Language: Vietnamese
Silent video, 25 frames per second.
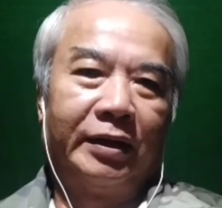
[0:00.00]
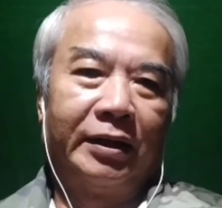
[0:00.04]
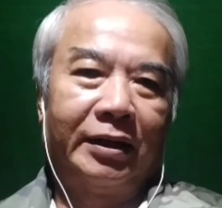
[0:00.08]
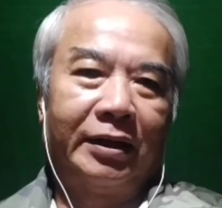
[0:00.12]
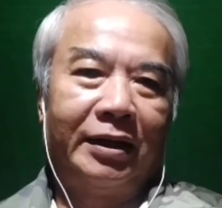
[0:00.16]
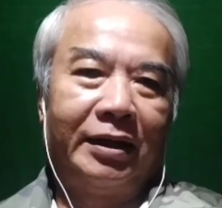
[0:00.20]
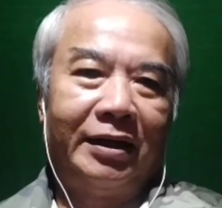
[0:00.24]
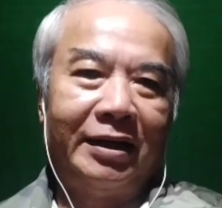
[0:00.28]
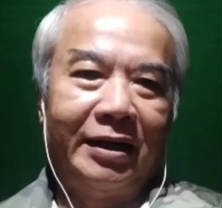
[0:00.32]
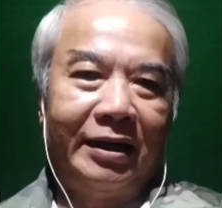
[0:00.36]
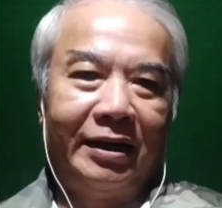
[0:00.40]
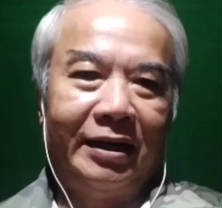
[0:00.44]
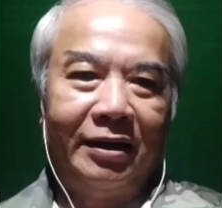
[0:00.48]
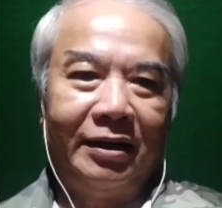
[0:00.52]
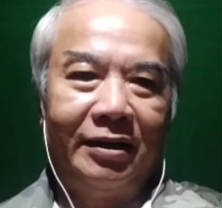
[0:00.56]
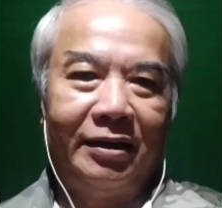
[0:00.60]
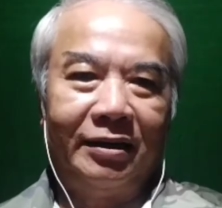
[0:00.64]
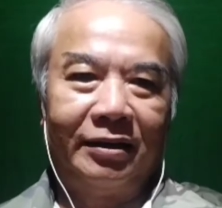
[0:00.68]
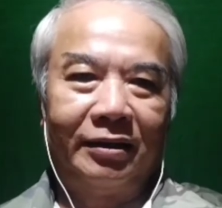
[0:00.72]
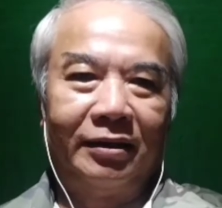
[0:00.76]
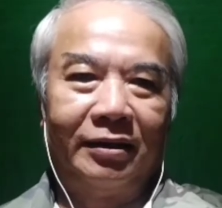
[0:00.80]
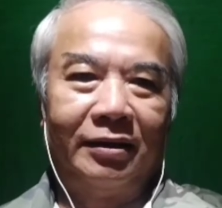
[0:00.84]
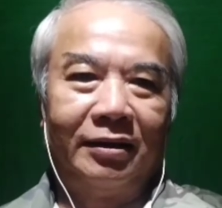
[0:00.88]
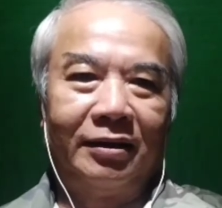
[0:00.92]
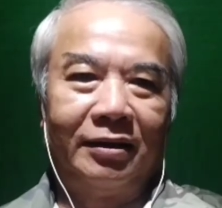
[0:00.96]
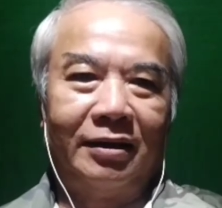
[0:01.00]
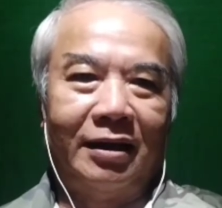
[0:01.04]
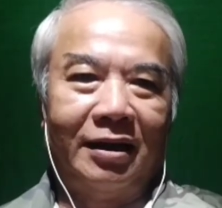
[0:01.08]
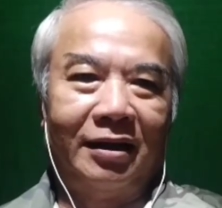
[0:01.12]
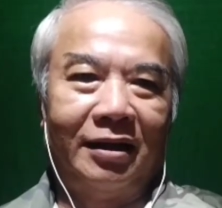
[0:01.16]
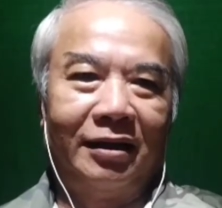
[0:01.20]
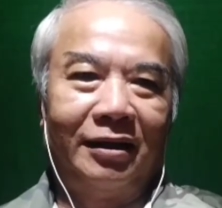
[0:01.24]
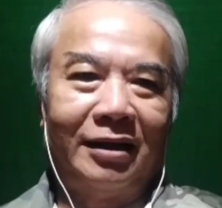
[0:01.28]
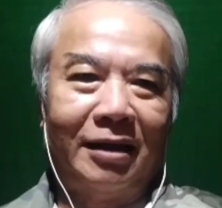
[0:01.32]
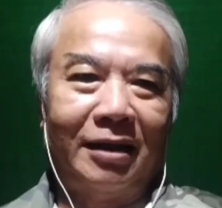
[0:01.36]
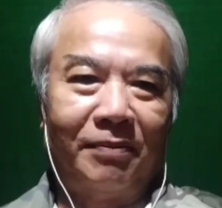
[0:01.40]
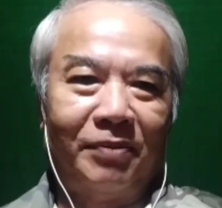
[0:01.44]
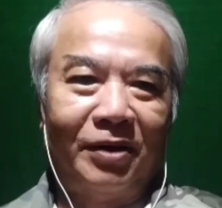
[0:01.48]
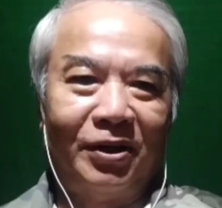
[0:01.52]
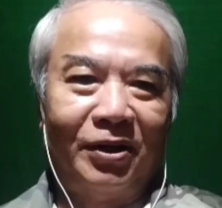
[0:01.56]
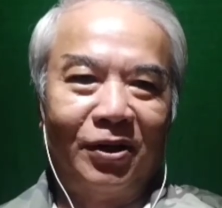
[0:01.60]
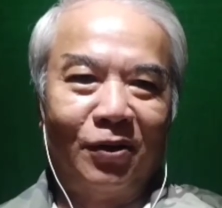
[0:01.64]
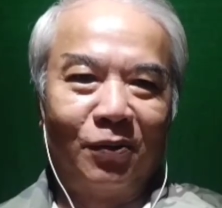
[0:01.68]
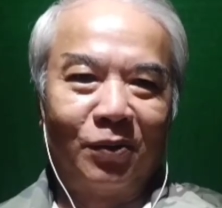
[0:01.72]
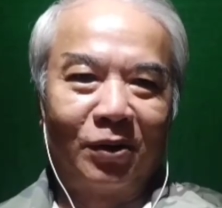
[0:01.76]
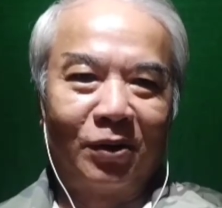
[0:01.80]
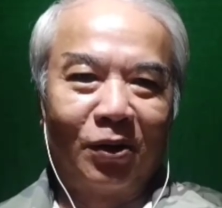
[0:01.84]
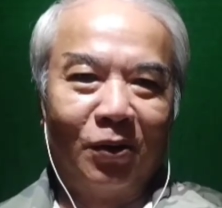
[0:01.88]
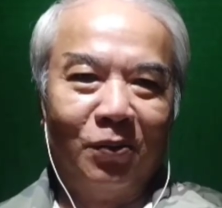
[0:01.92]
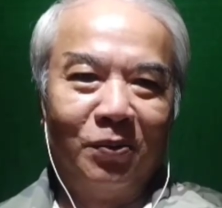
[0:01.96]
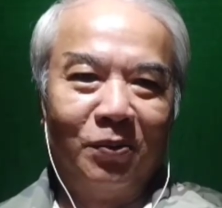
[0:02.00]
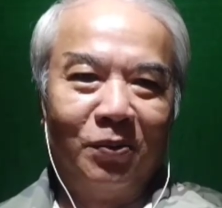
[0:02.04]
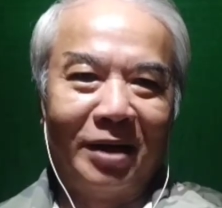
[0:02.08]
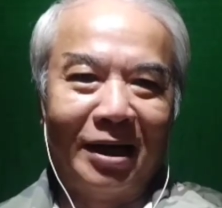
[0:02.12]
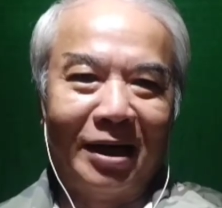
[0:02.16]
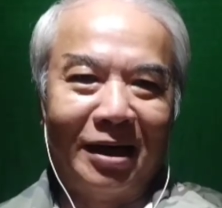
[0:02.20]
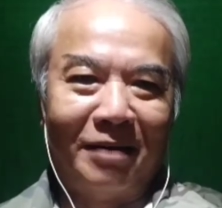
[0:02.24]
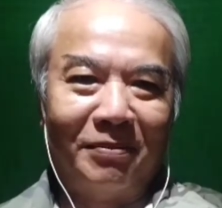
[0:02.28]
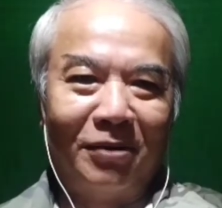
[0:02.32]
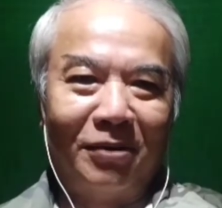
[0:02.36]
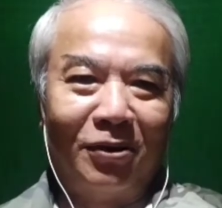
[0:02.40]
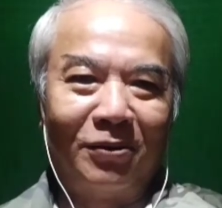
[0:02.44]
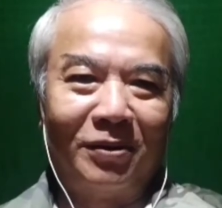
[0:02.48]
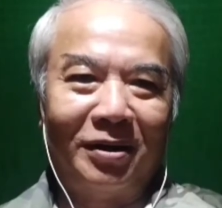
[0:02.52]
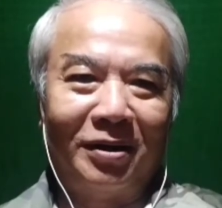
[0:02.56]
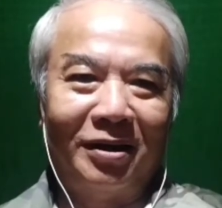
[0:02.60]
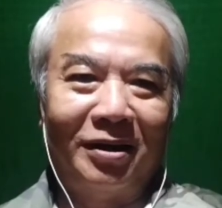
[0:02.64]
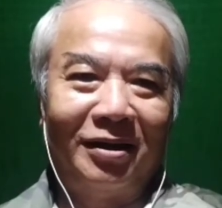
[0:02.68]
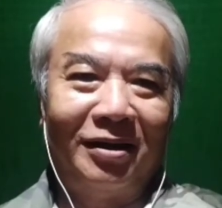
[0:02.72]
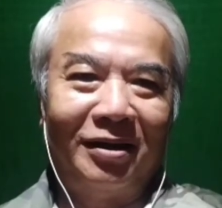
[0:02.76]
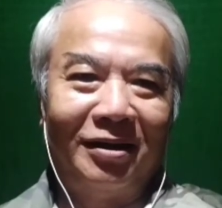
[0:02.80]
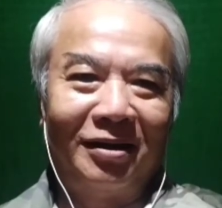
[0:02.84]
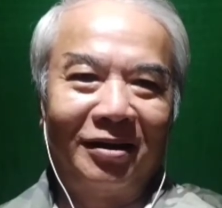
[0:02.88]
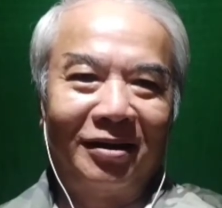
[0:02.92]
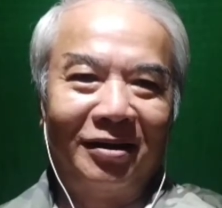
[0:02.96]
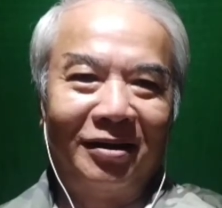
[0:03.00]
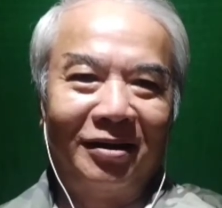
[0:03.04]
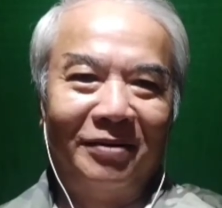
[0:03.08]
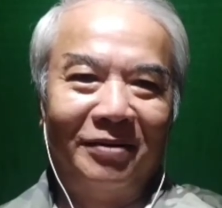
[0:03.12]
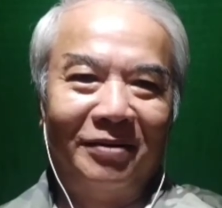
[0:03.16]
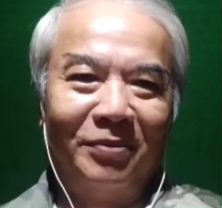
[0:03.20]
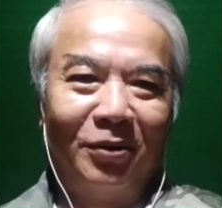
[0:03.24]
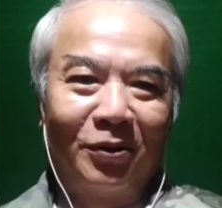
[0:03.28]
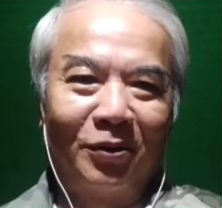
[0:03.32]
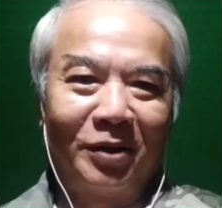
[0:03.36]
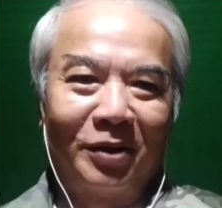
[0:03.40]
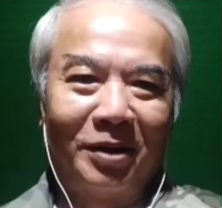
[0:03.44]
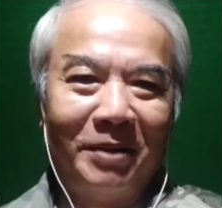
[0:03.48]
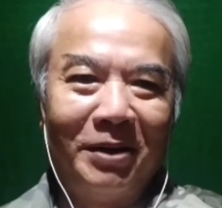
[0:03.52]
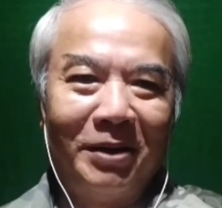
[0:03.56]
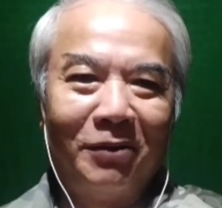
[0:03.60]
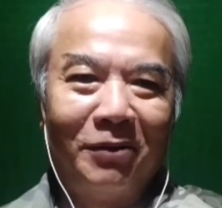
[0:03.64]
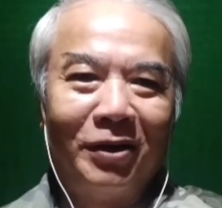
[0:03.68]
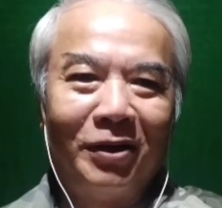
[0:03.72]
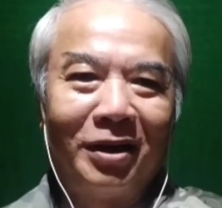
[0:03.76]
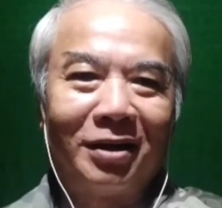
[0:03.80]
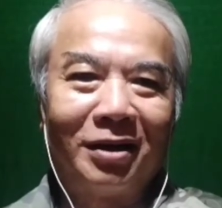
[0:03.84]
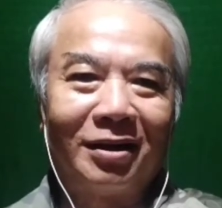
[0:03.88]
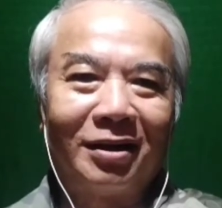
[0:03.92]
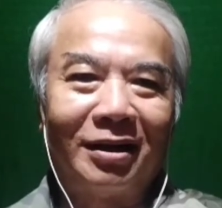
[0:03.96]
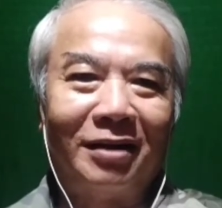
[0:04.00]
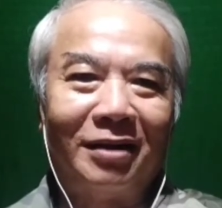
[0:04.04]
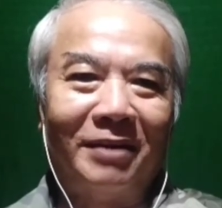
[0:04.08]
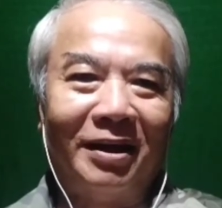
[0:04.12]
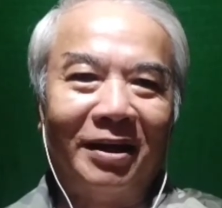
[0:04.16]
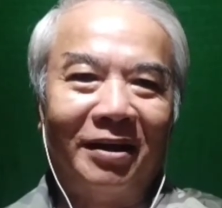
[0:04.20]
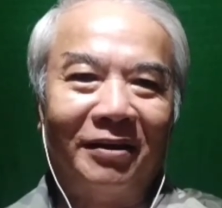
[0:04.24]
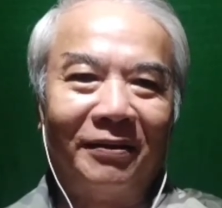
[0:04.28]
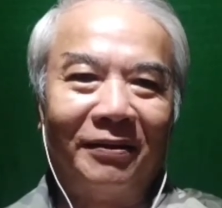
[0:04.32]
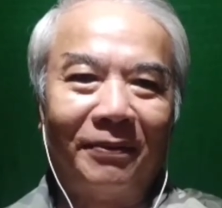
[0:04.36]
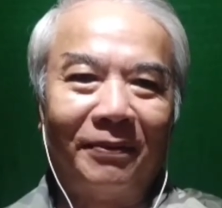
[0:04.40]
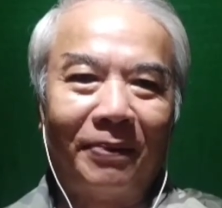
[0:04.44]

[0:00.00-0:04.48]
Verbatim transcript: cái này à, là tập thể dục cũng là một cái một cái bí quyết đó các bạn